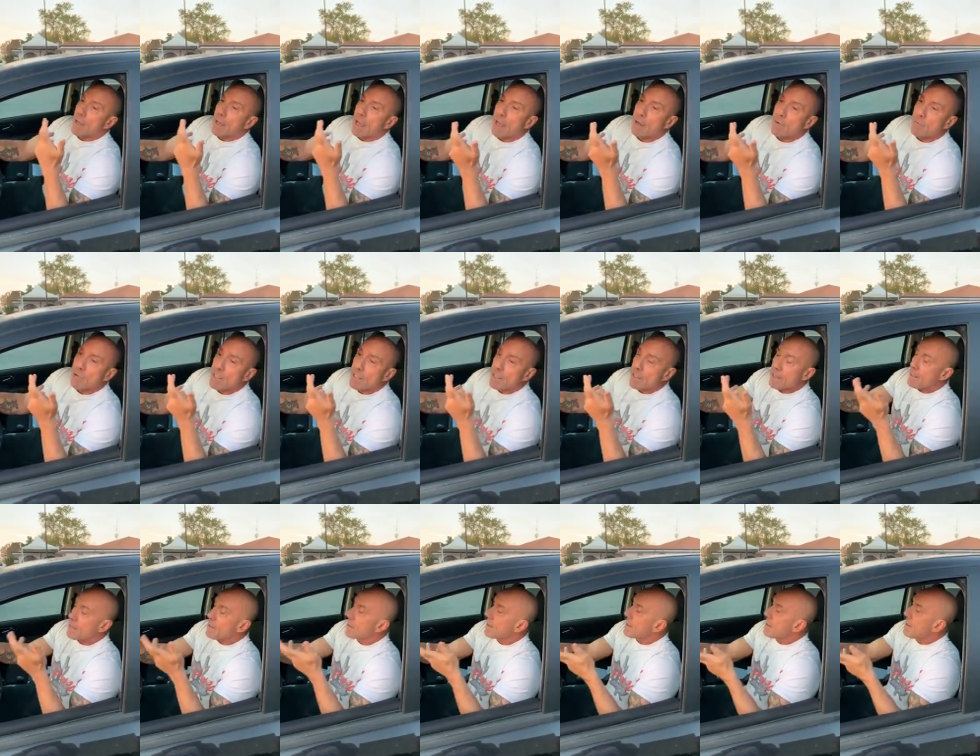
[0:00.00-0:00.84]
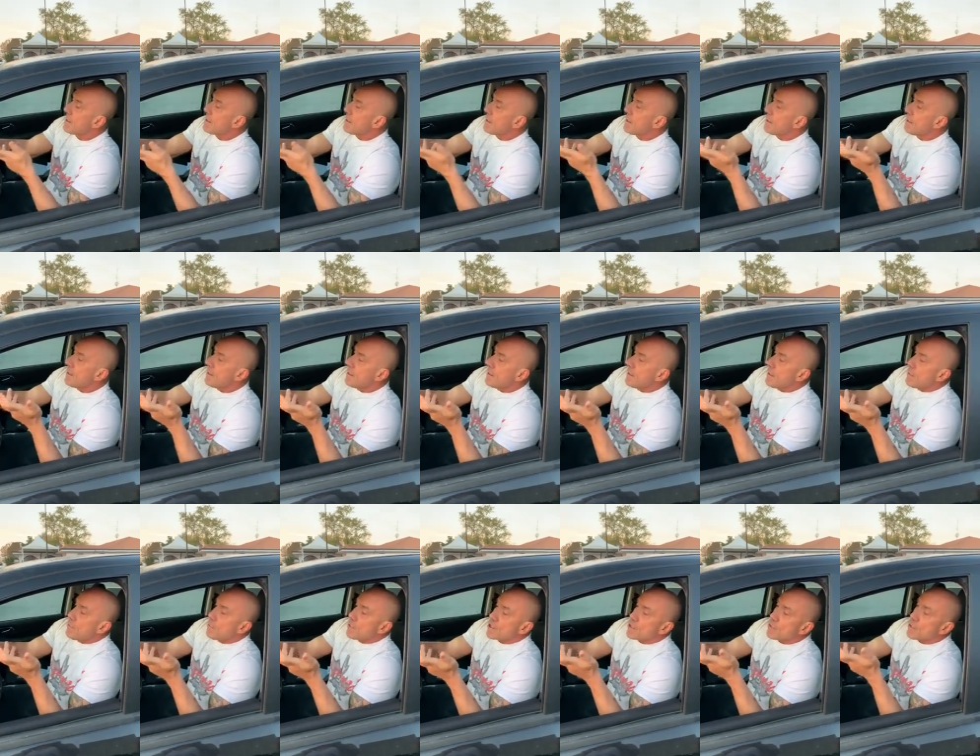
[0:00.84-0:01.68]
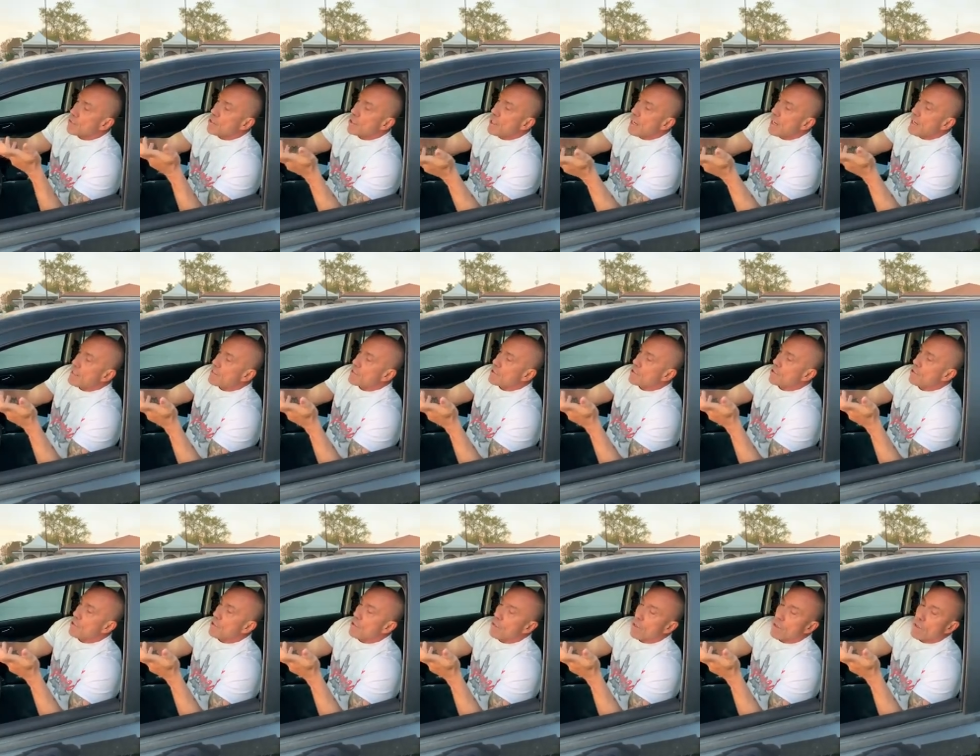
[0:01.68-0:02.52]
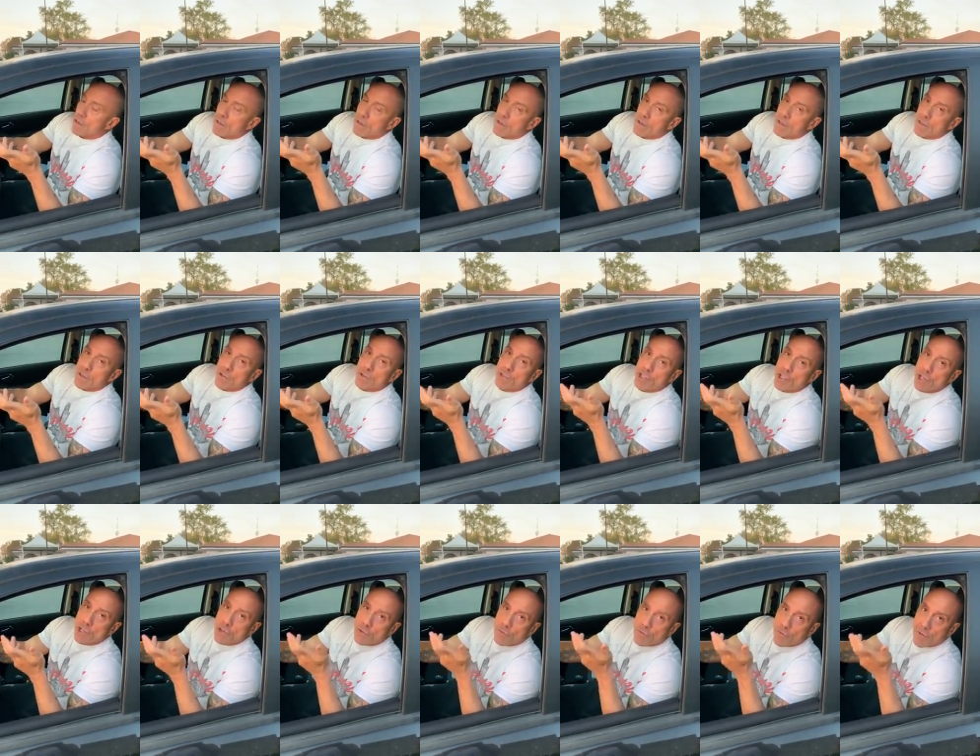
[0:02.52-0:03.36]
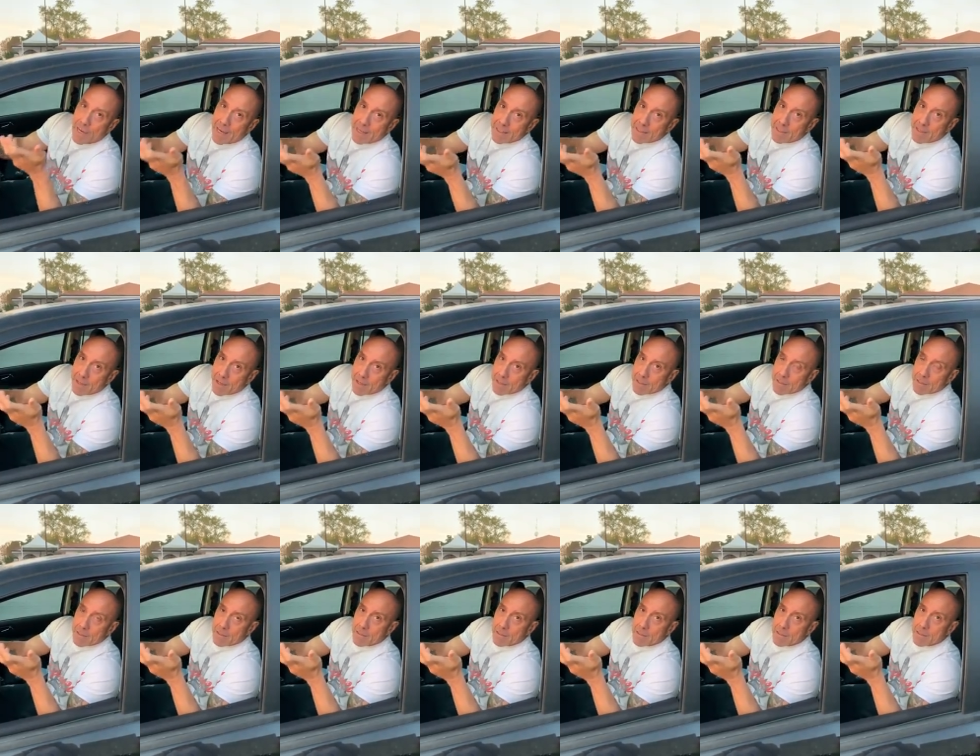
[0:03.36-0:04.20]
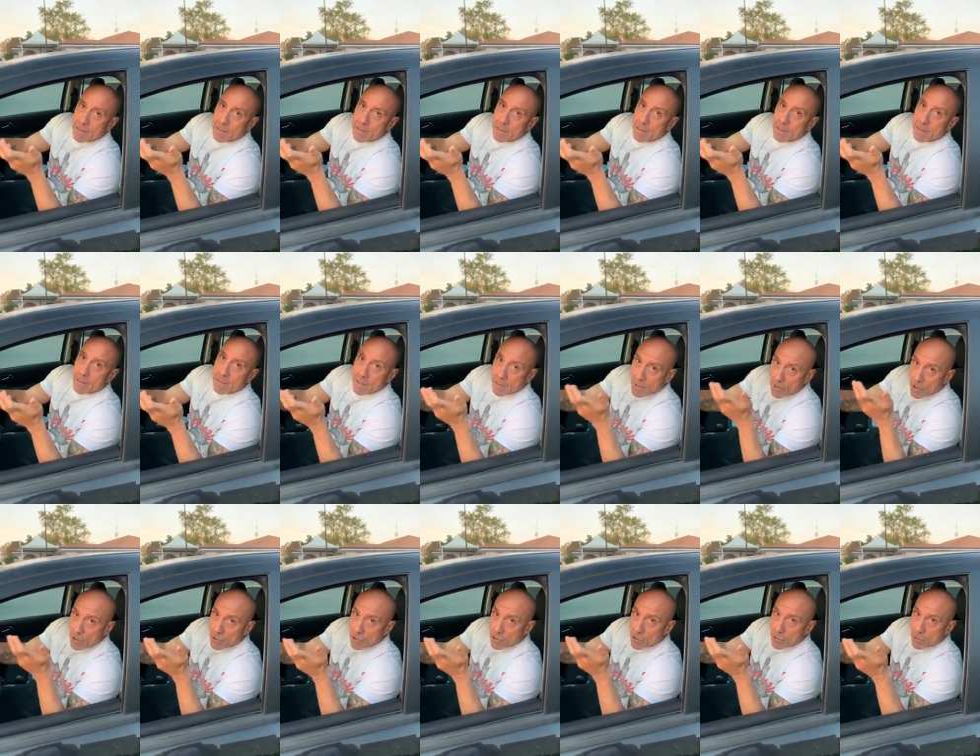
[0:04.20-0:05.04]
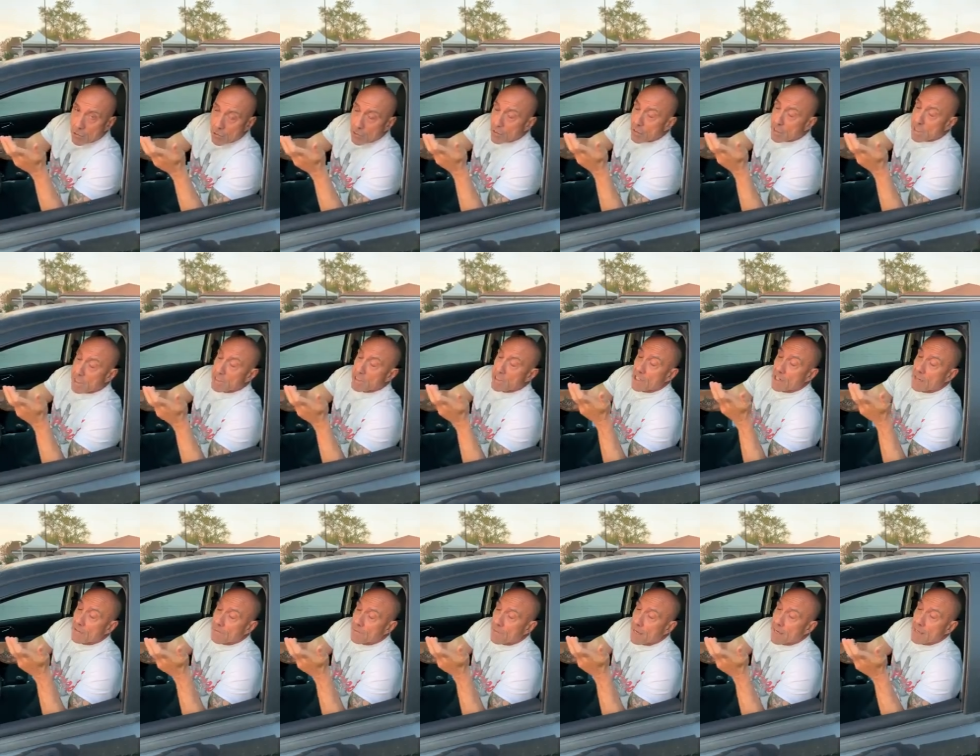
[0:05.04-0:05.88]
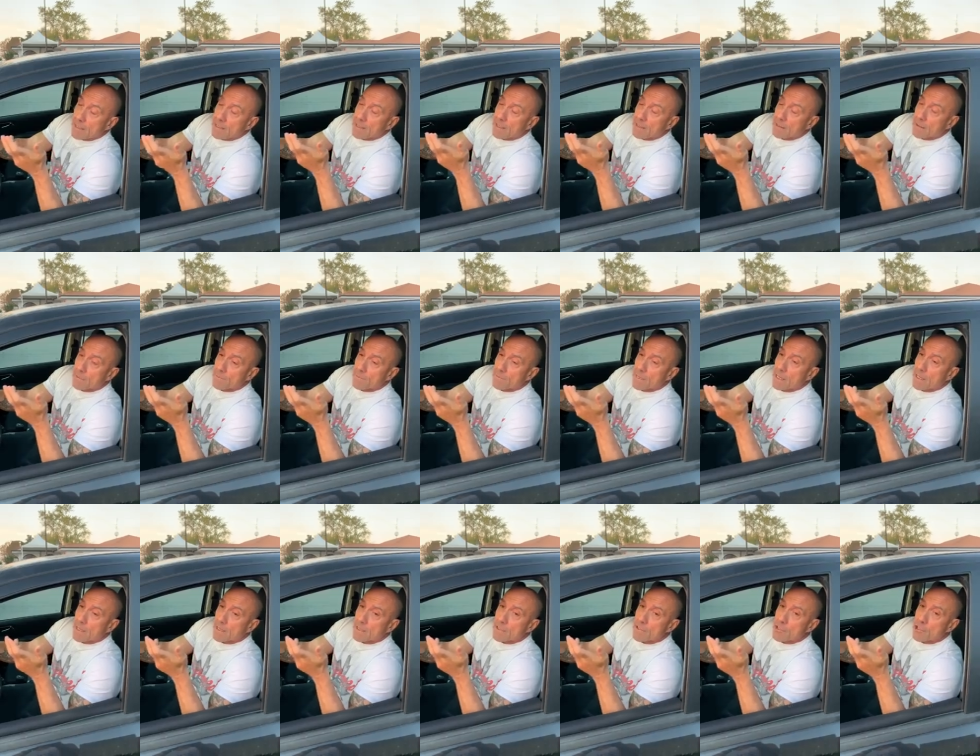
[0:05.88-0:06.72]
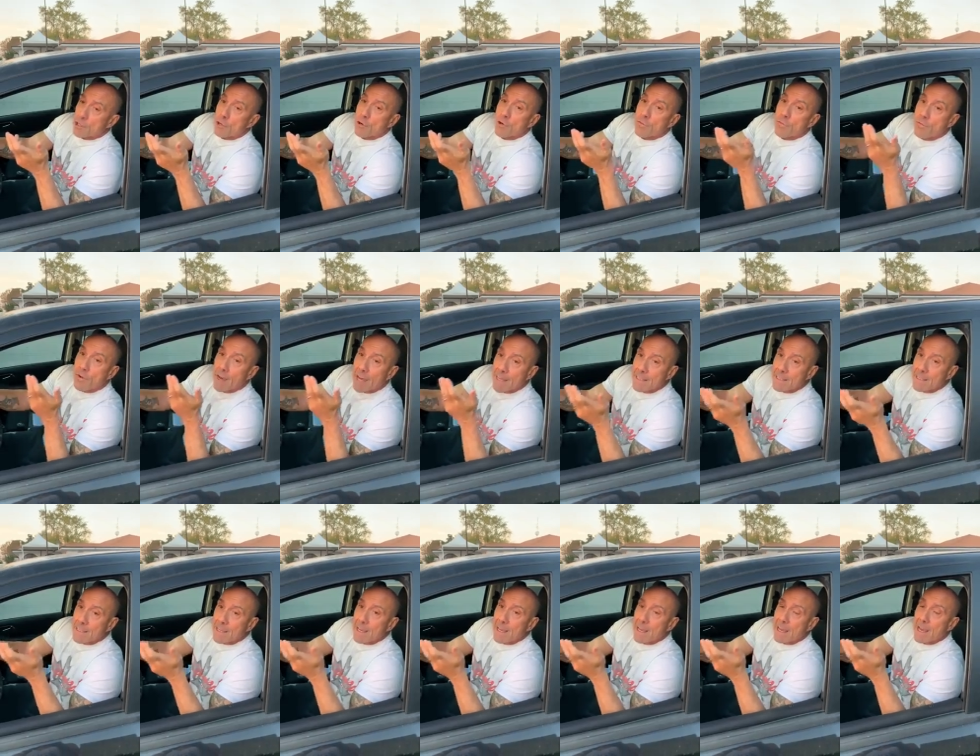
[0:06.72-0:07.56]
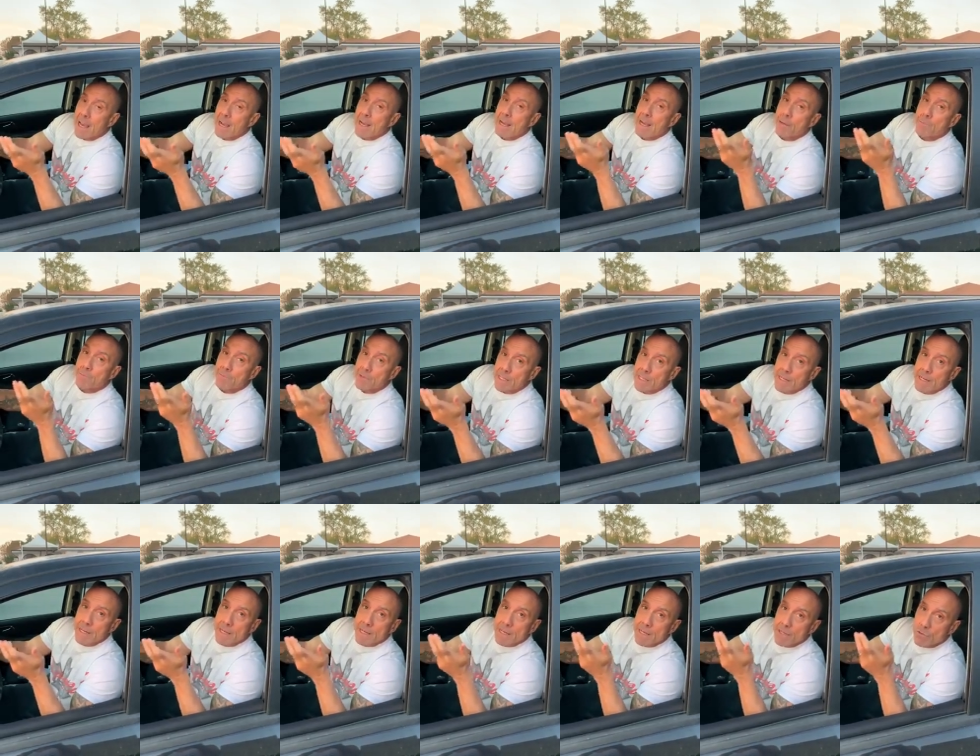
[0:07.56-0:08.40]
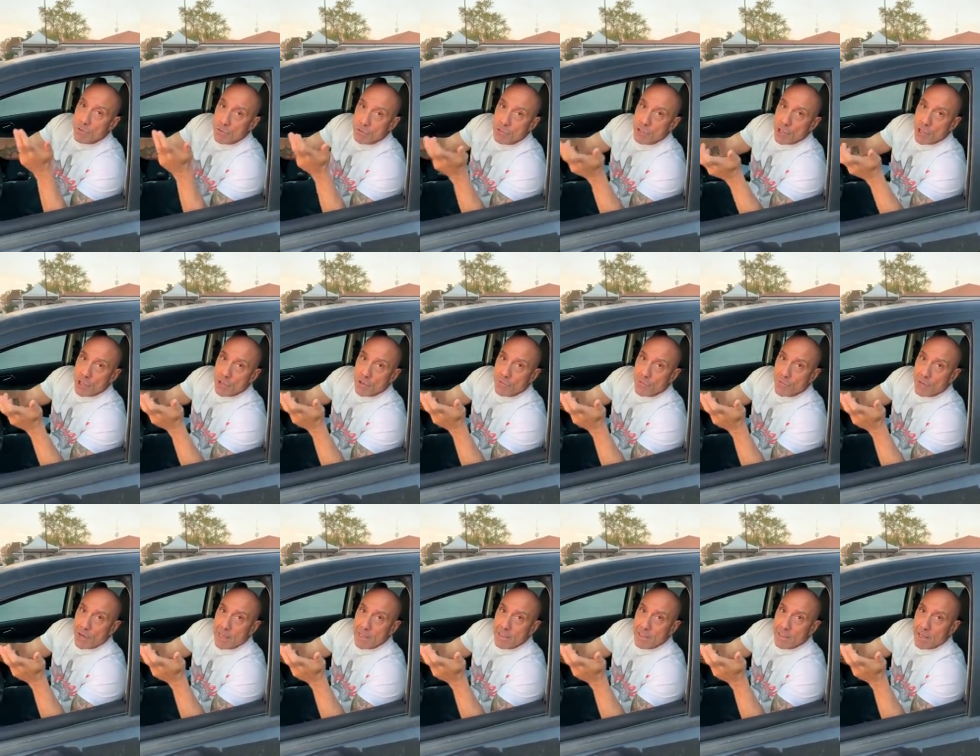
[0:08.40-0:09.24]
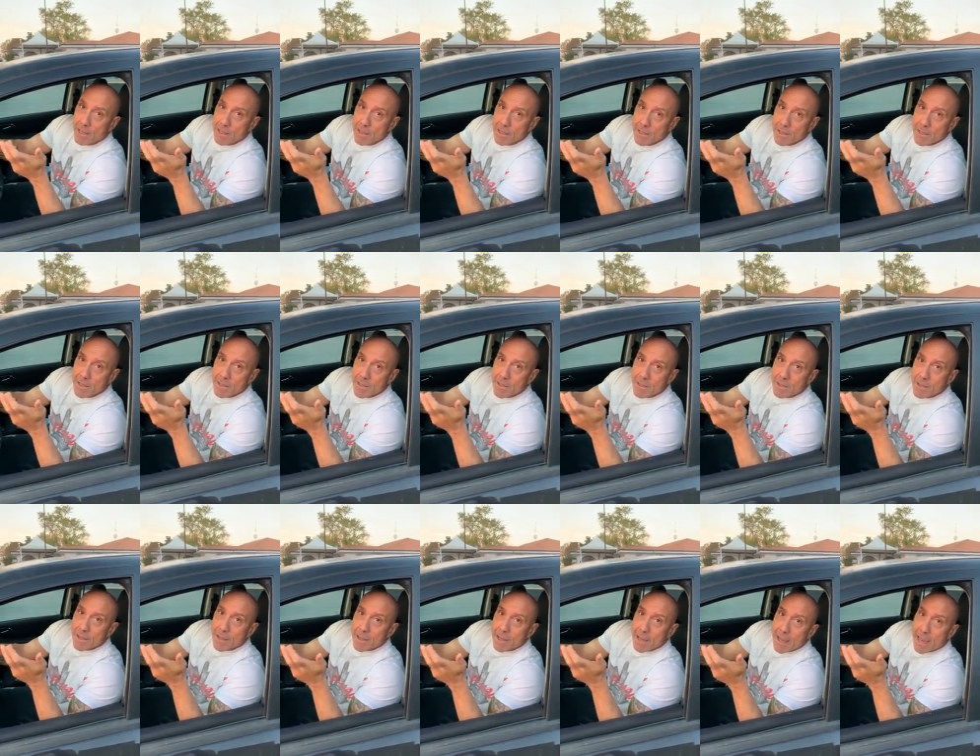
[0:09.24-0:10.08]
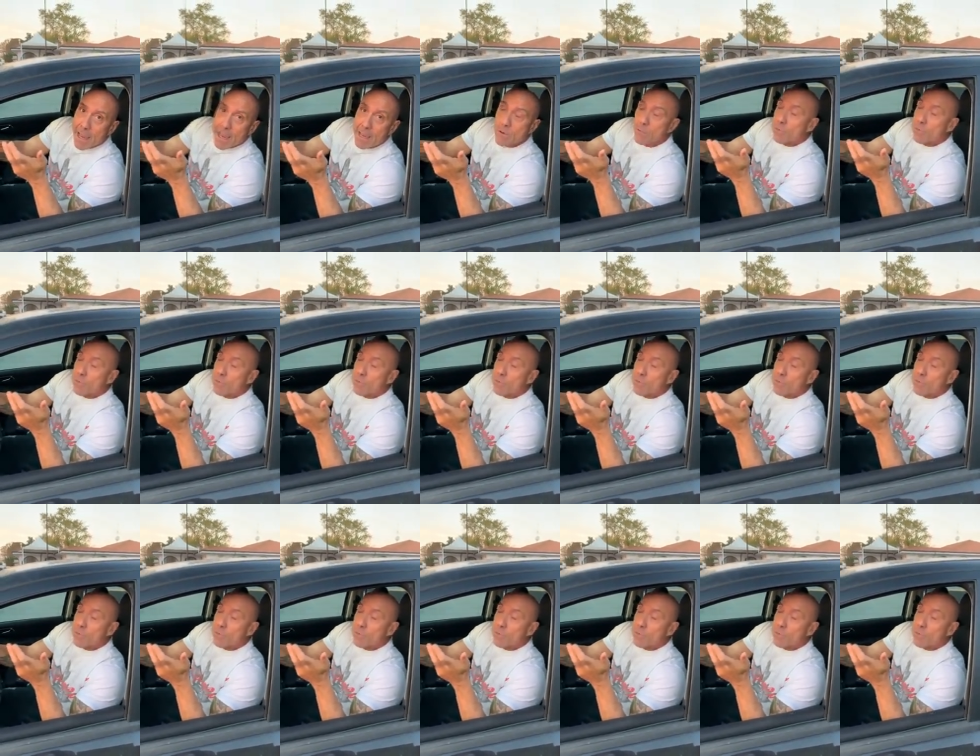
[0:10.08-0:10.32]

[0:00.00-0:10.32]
E quindi in questo senso io ce l'ho fatta, io sono uno che ce l'ha fatta, ce l'ho fatta a capire che non ce l'ho fatta. E in